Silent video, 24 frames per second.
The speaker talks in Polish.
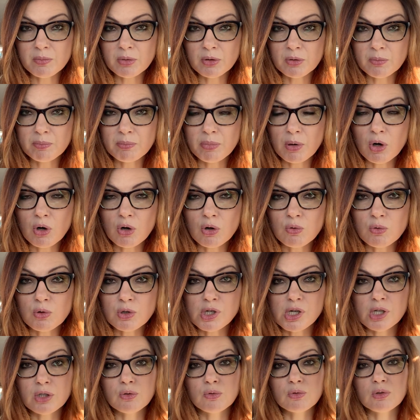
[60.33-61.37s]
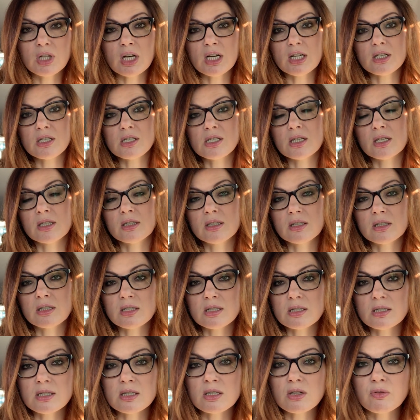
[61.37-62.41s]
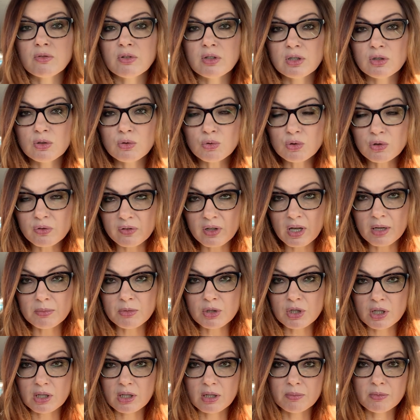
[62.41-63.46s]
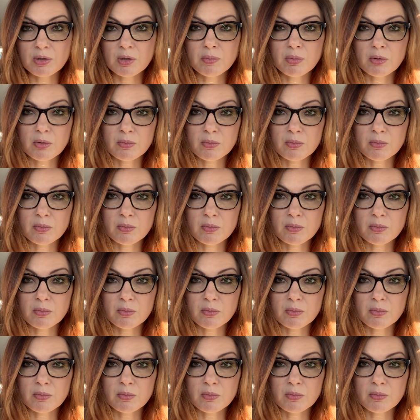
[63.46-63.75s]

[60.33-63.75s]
bo po ogłoszeniu tarczy antykryzysowej już wiemy, że nam nie